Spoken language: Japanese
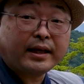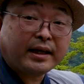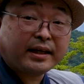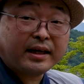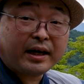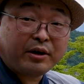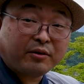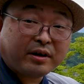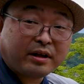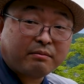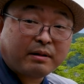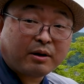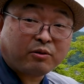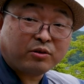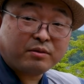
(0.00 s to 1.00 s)
天気が良けれ
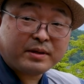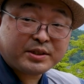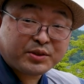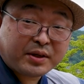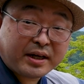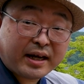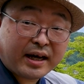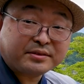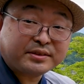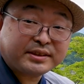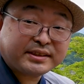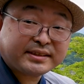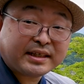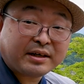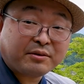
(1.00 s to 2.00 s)
ばこの場所から富
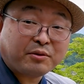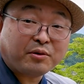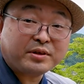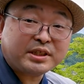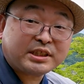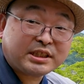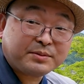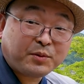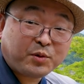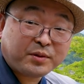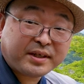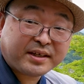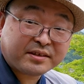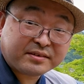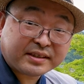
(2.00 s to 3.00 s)
士山を一望
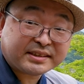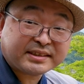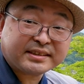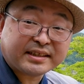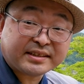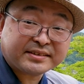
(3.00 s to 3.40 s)
できるらしいで